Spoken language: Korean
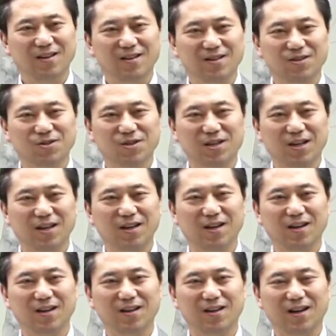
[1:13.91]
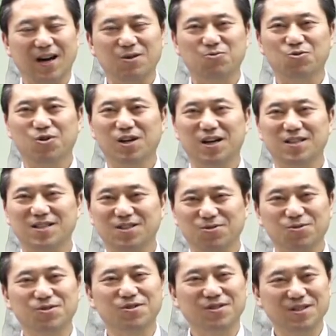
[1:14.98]
그렇게 갖고
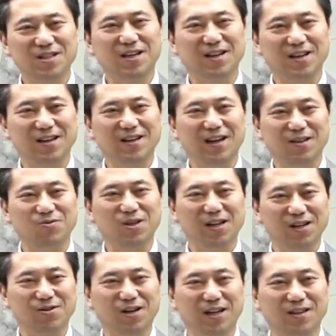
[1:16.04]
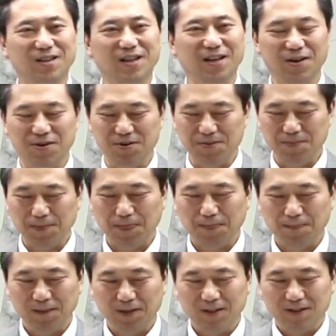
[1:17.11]
가지고는 잘 안 될 것 같아요.
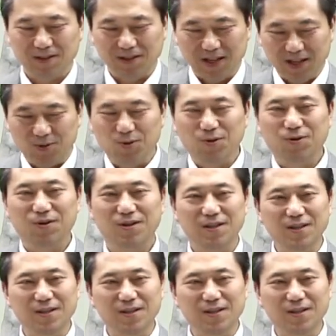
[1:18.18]
그래도